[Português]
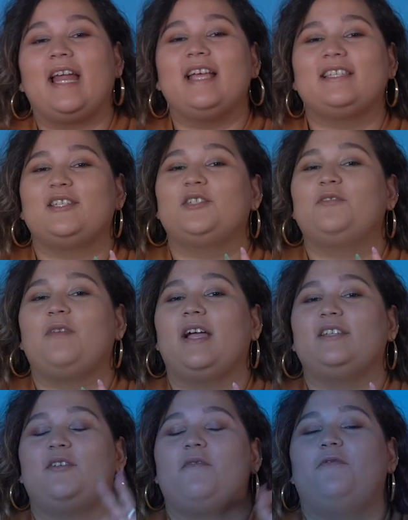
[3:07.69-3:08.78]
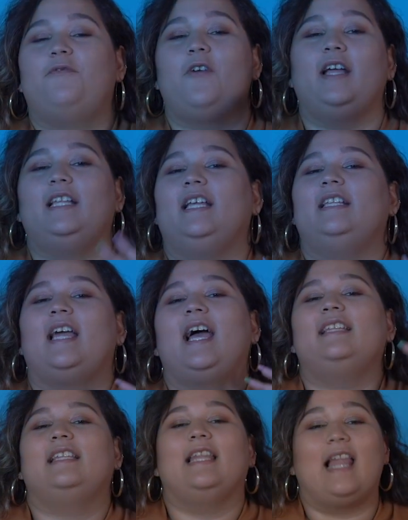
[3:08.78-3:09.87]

3 a gente vai de Friday Night